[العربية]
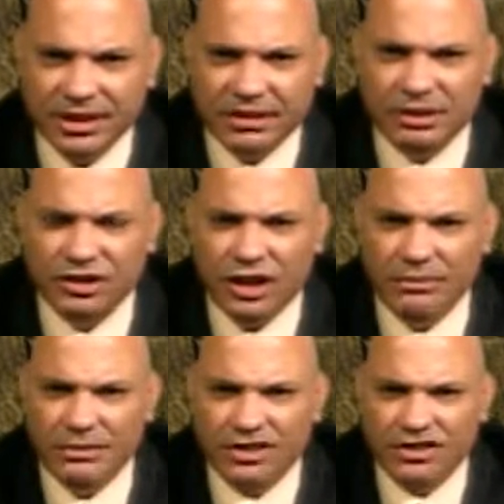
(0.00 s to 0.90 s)
من
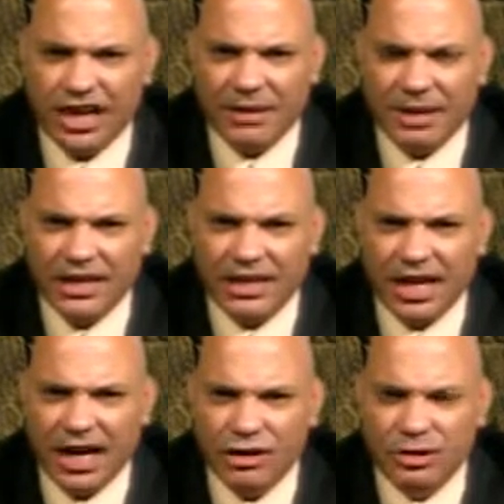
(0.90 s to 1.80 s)
ضمن الطلبة اللي
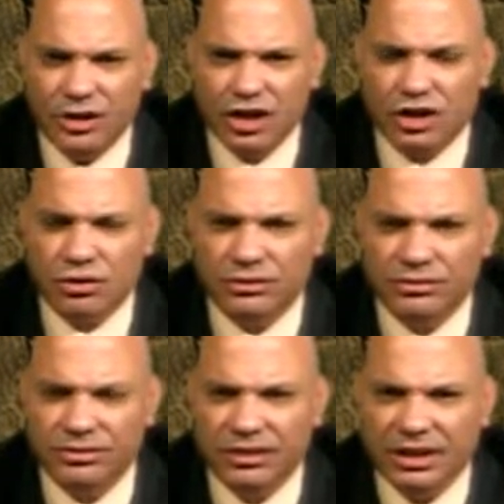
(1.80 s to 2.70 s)
كانوا بيدرسوا
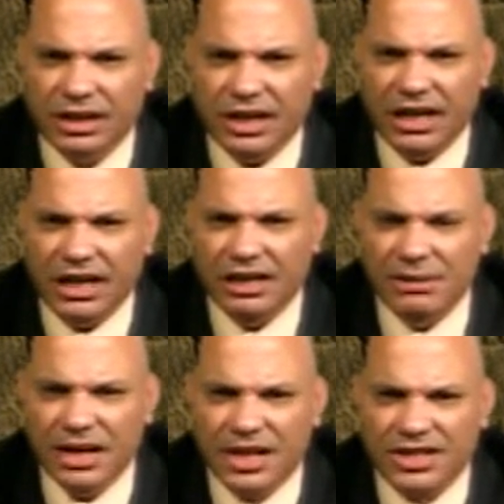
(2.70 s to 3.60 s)
آه، علم
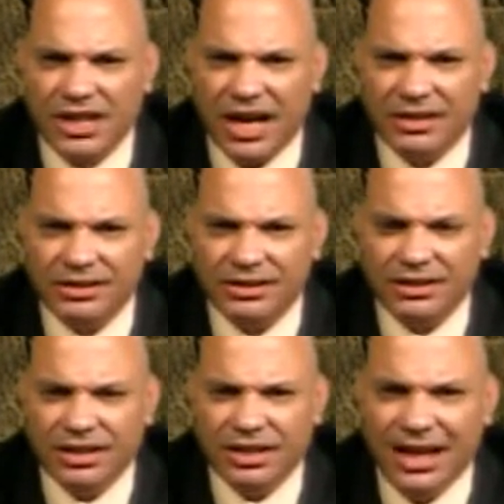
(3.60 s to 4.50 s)
الآثار
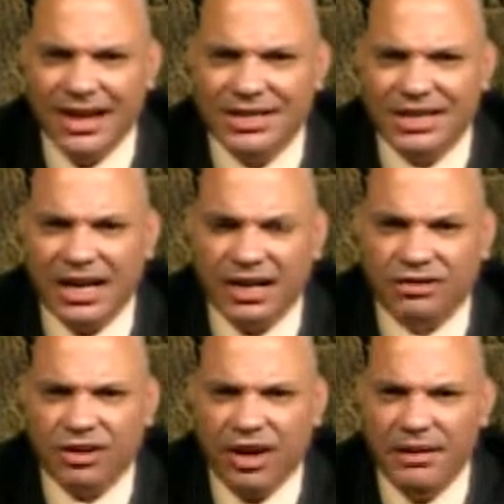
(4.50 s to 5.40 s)
هذا
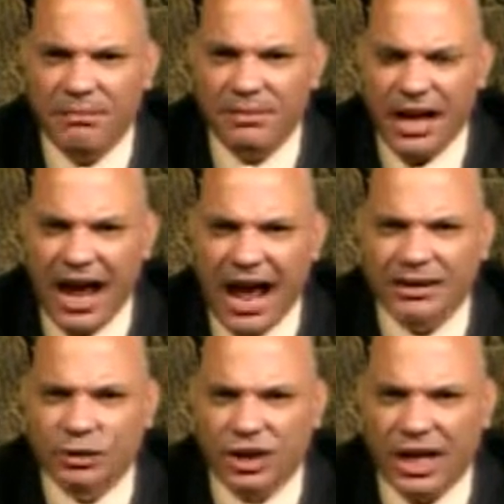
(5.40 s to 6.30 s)
الطالب
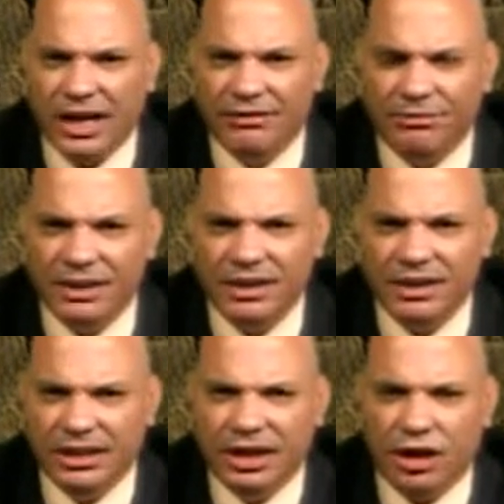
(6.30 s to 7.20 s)
عنده شغف
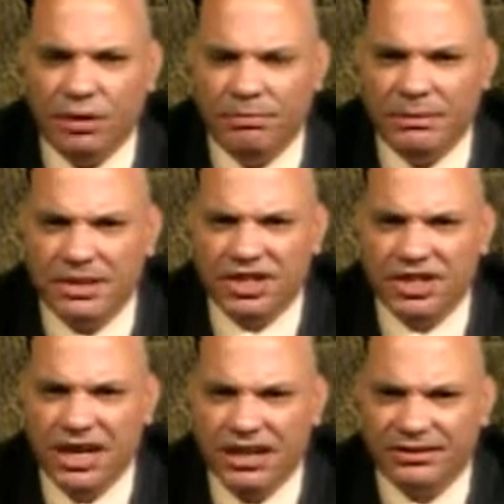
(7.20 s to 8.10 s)
بحب
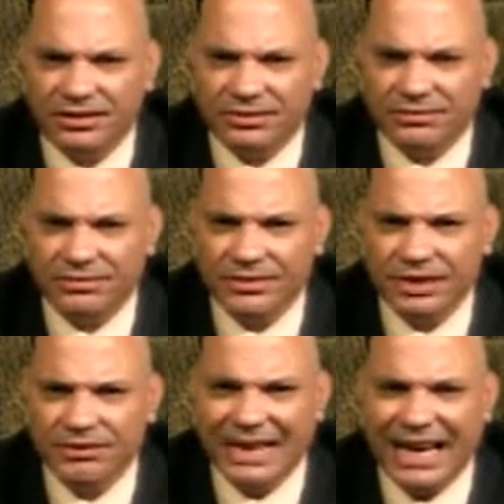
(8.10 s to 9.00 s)
المصريات
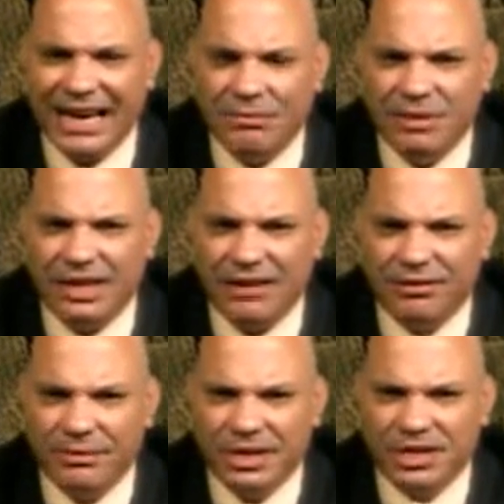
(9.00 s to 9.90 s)
فدخل المتحف
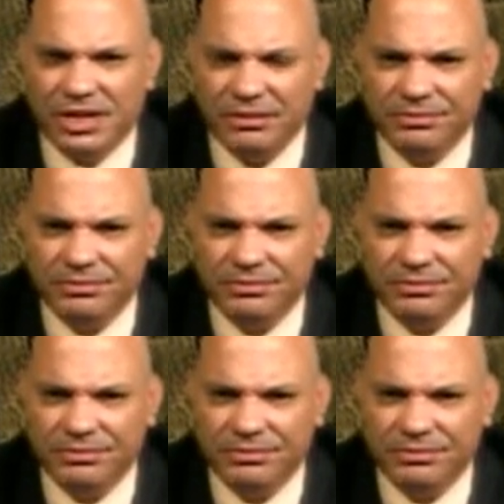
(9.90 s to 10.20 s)
المصري